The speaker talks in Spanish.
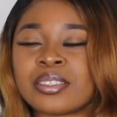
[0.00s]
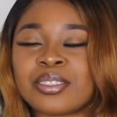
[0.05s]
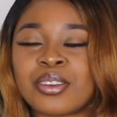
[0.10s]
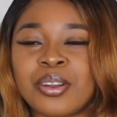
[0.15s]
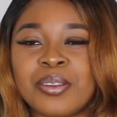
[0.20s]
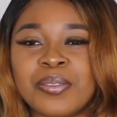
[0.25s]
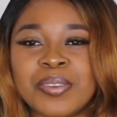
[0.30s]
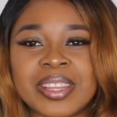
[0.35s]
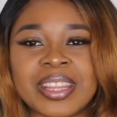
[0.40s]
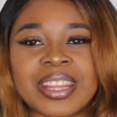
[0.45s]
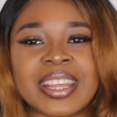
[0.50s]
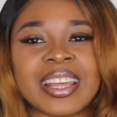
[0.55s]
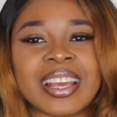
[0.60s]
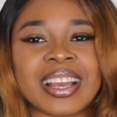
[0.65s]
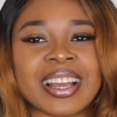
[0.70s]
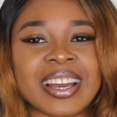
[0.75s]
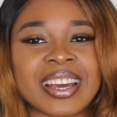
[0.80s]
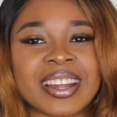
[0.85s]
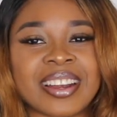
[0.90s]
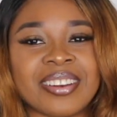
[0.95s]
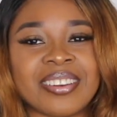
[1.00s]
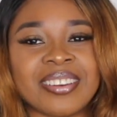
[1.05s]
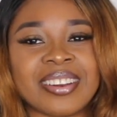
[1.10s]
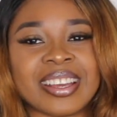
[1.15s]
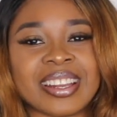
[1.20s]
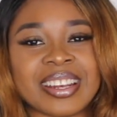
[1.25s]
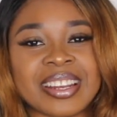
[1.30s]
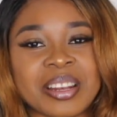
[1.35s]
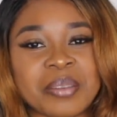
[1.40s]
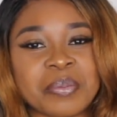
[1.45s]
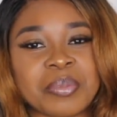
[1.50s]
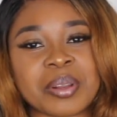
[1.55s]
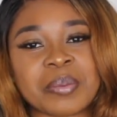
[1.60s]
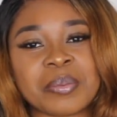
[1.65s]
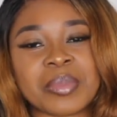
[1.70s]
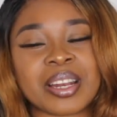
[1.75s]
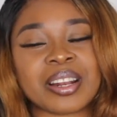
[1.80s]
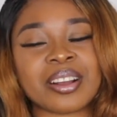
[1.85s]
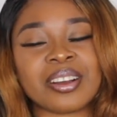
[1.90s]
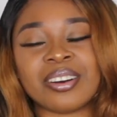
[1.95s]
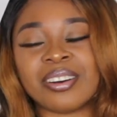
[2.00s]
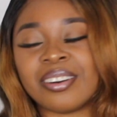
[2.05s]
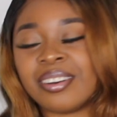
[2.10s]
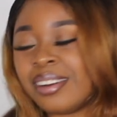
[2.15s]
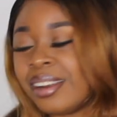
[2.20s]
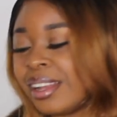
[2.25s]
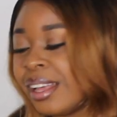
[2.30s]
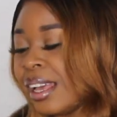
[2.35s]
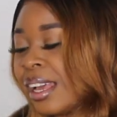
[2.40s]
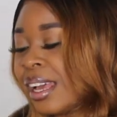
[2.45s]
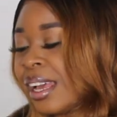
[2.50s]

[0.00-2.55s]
se olvidé de dejarlo en el primer haul.